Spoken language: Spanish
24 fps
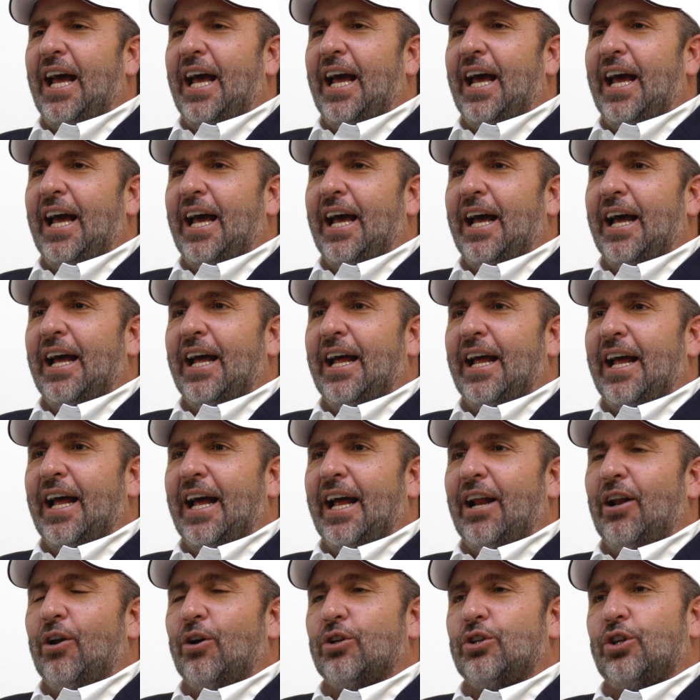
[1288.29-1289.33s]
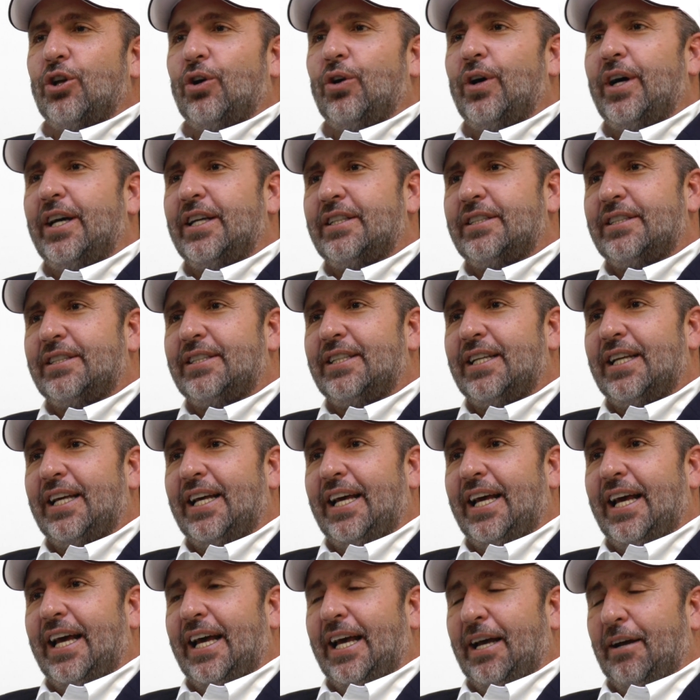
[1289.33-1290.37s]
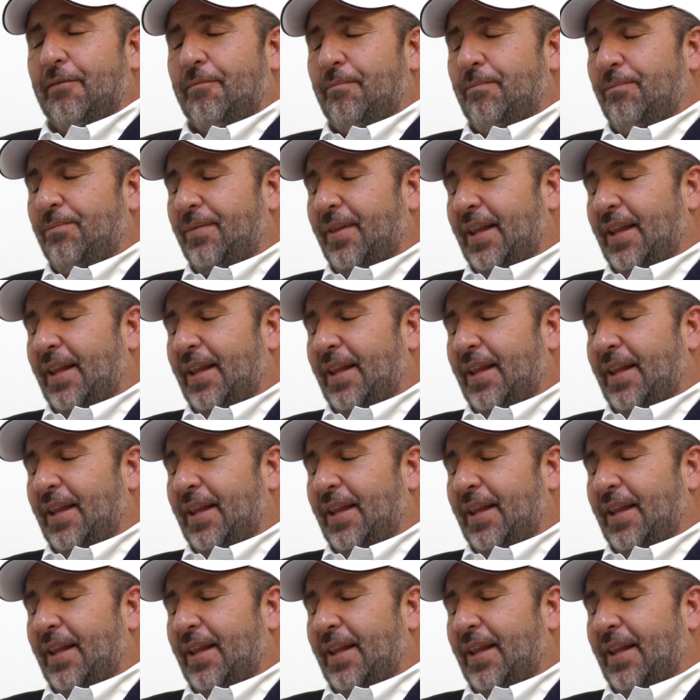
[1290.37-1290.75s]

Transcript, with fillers: Eh, el otro es, eh,